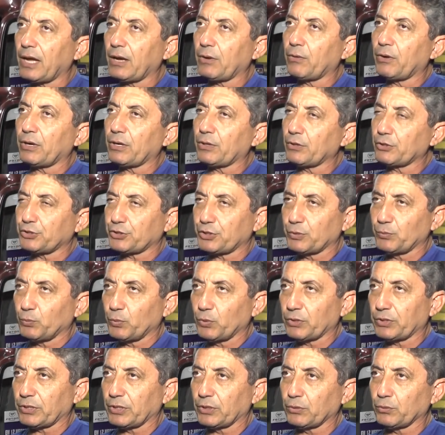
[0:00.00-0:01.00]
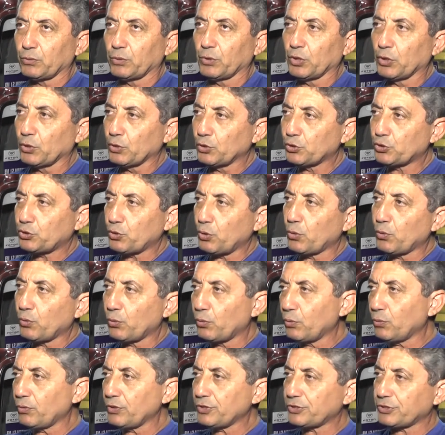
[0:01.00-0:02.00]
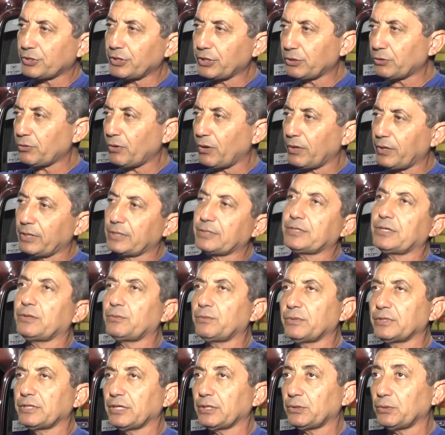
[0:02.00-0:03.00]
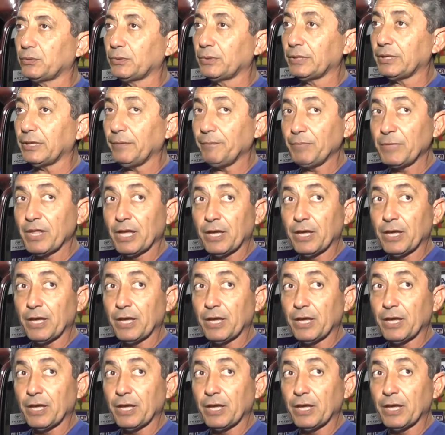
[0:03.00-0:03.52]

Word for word: Agora nós estamos montando showroom, escritório, essa coisa toda.